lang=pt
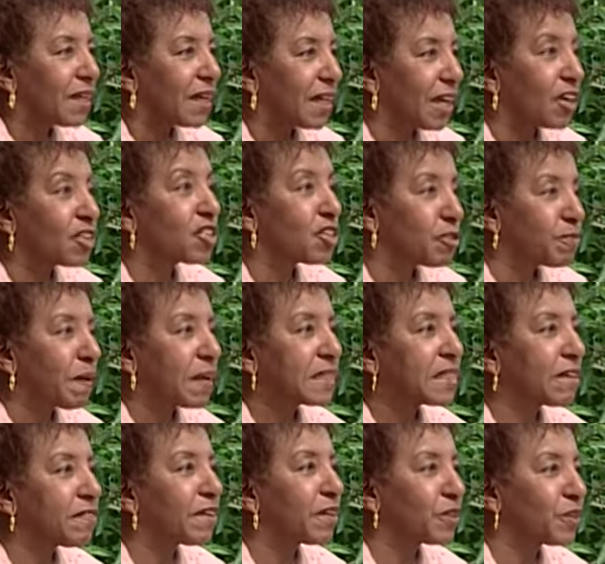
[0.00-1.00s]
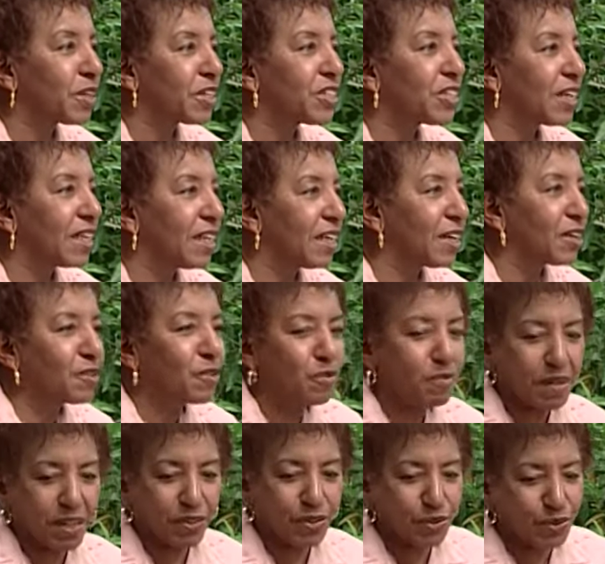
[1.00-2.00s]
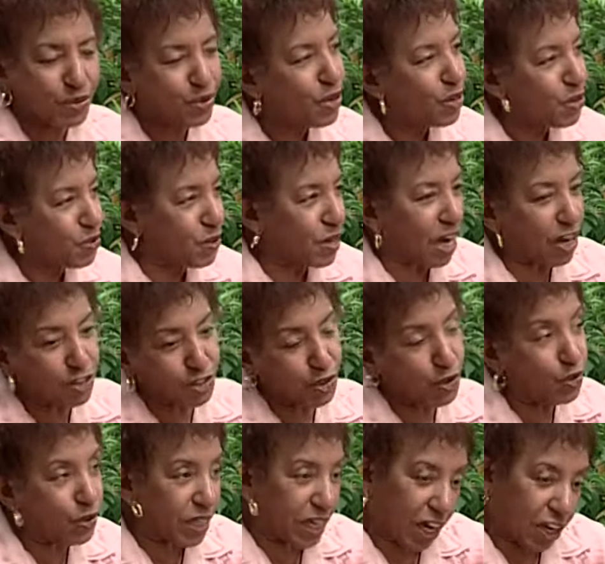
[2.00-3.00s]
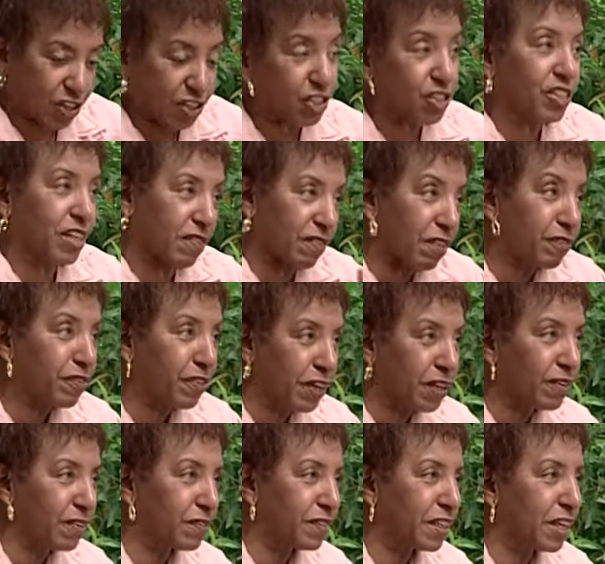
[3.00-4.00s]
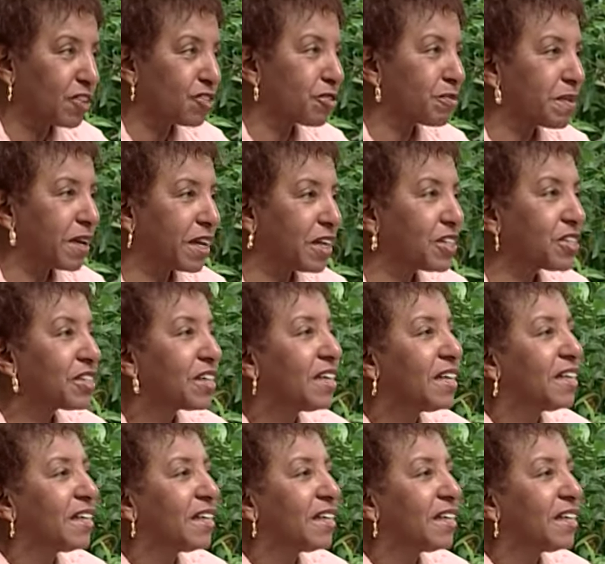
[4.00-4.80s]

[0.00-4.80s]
e a gente passava a noite ali comendo o cachorro quente que estava frio, evidentemente,